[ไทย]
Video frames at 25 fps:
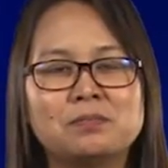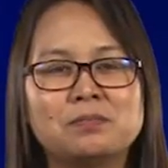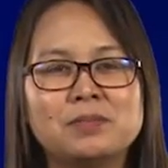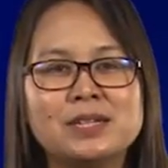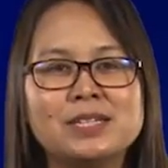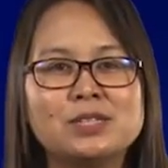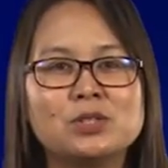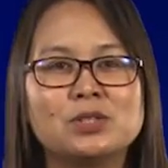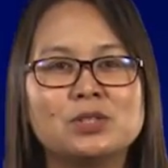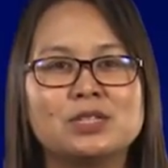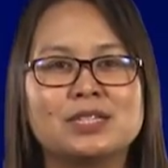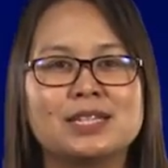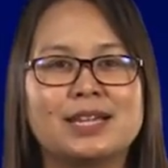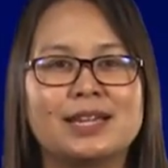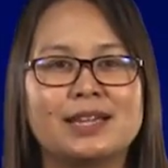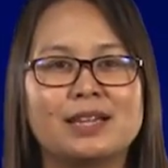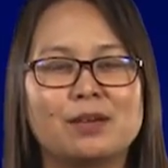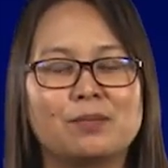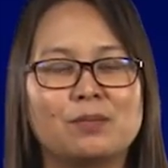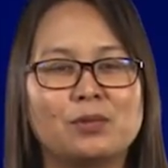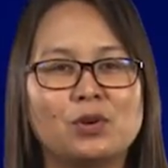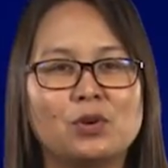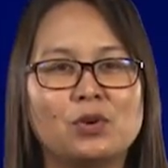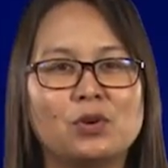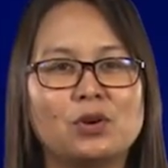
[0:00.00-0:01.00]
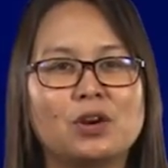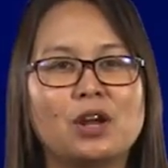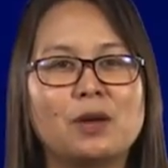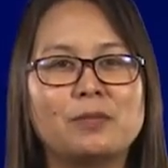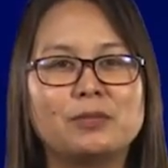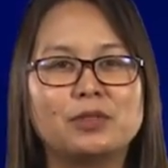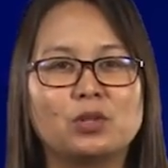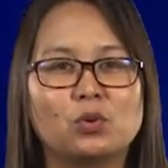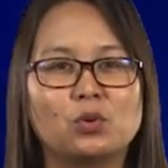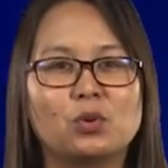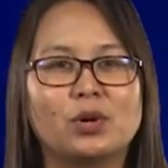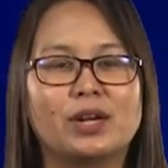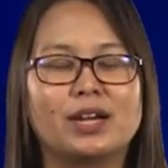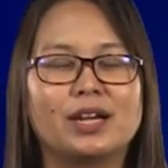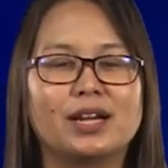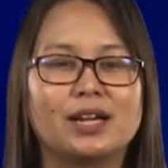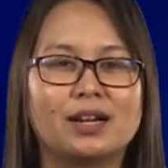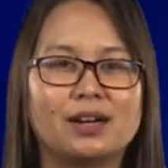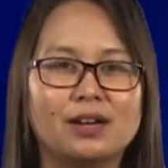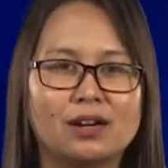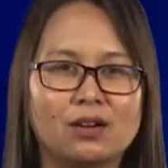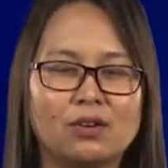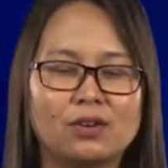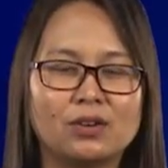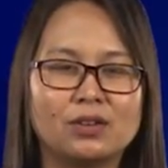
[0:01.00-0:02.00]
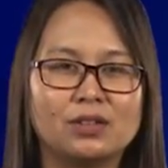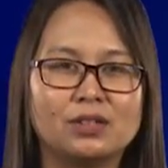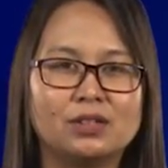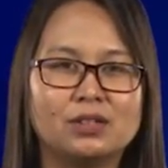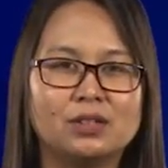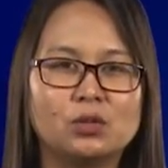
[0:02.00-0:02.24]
ไม่สนใจกับโลกรอบตัวนะคะลอง